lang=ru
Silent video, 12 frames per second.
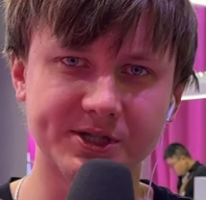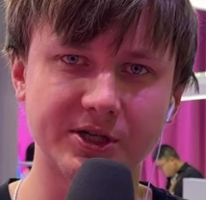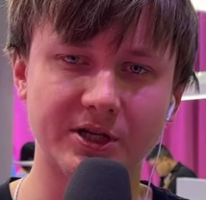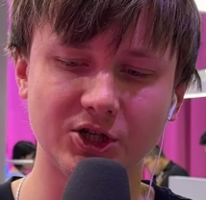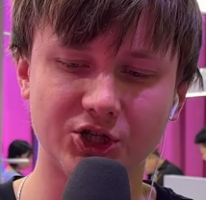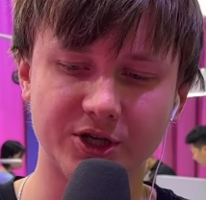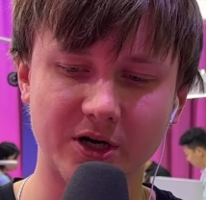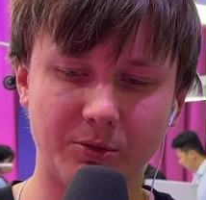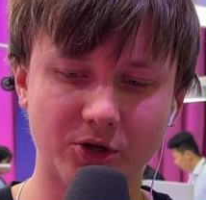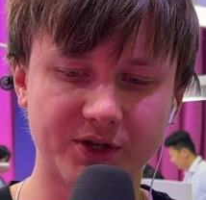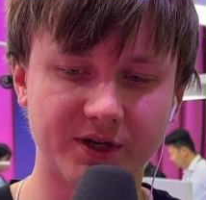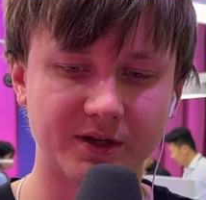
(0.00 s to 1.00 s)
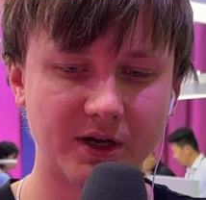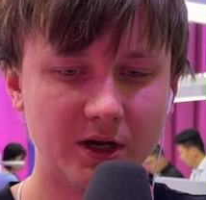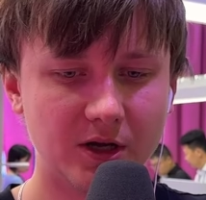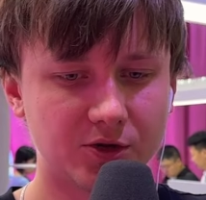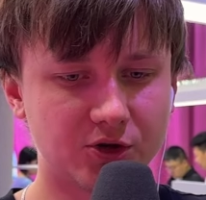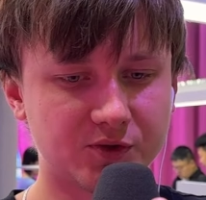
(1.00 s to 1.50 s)
кстати, отлично работает.
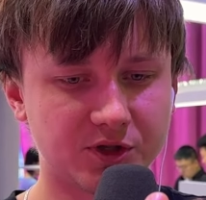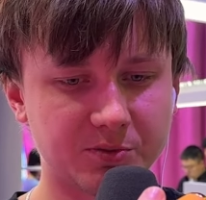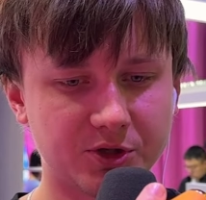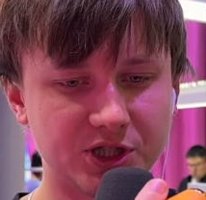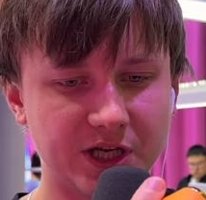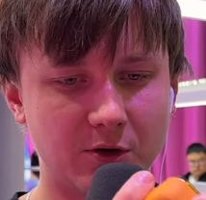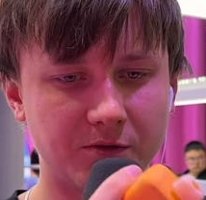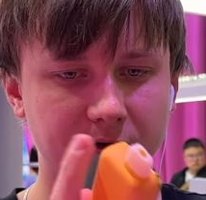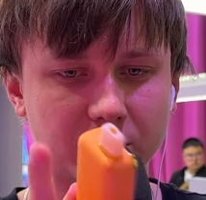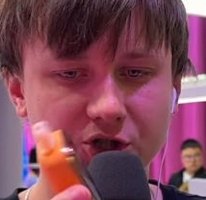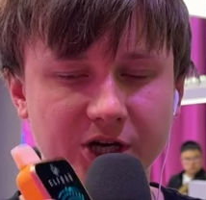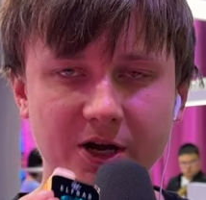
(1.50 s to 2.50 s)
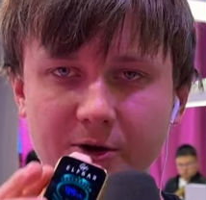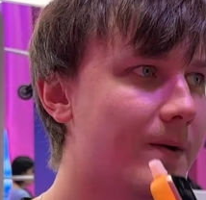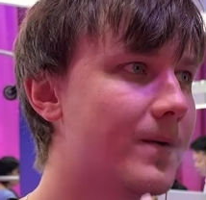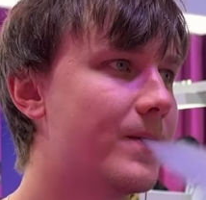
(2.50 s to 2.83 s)
То есть вот смотрите, я его выключаю.